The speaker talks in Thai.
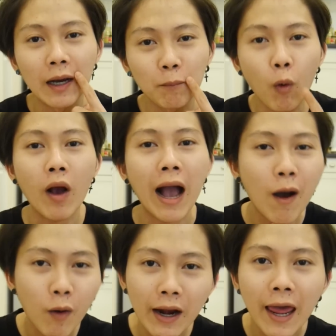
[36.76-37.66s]
ปลูกเขา
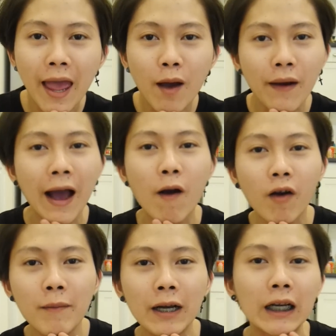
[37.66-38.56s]
ก็แล้วเขา
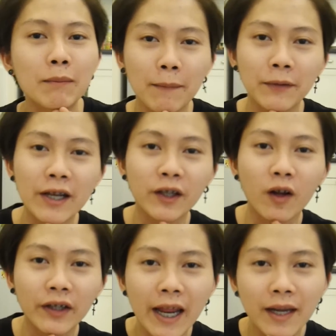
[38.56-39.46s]
ก็มาขึ้นแบบเส้น
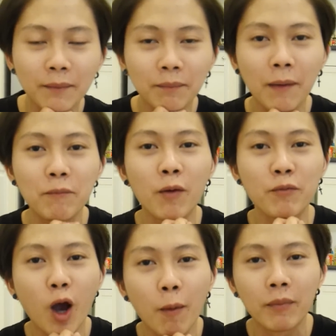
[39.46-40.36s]
2เส้นแบบ
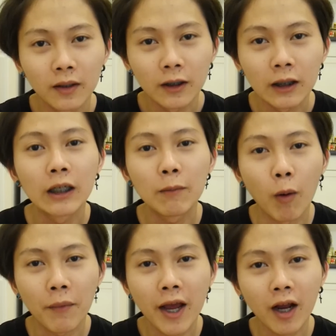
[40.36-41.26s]
ย่อมคือผม
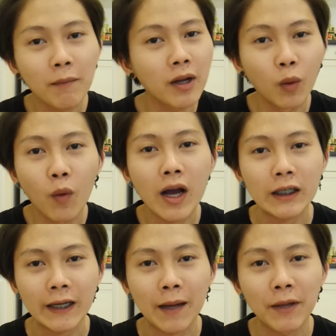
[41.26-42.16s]
เนี่ยก็ไม่รู้ว่า
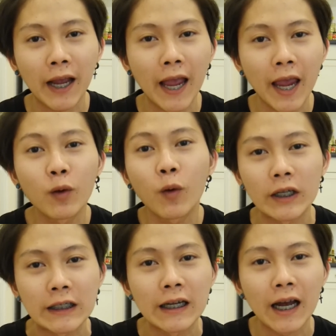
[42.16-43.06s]
จะทำยังไงให้ทุกคน
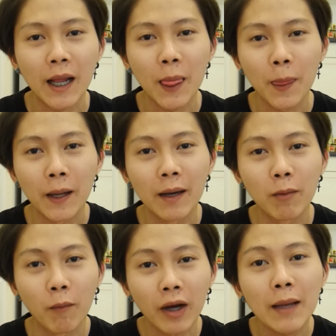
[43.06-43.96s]
เชื่อผ
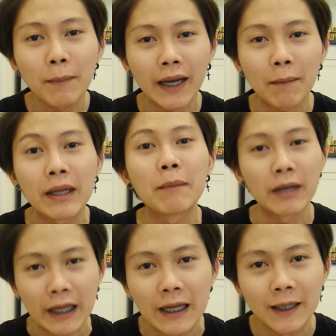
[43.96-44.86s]
มก็เลยมาทำคลิป
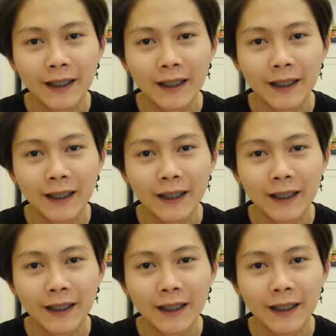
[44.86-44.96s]
นี้